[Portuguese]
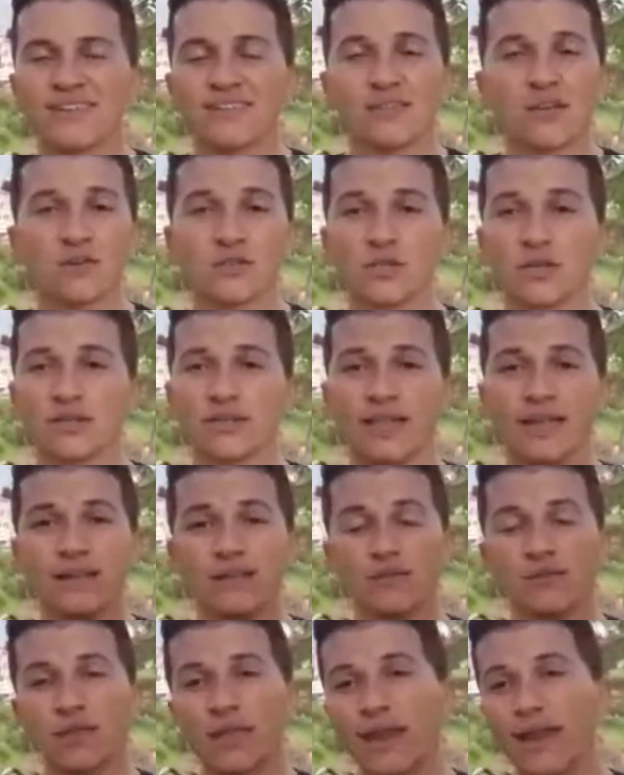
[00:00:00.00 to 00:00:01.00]
Então só tem
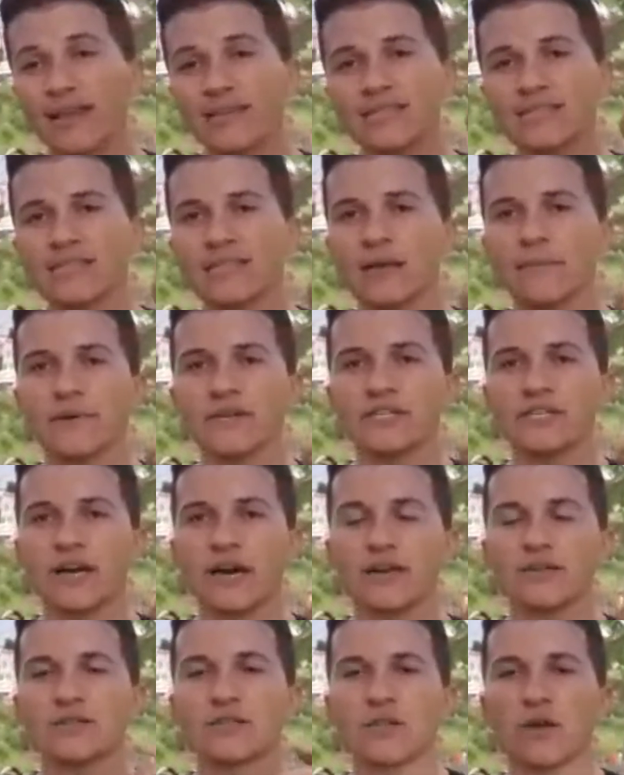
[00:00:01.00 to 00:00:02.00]
três intermediários.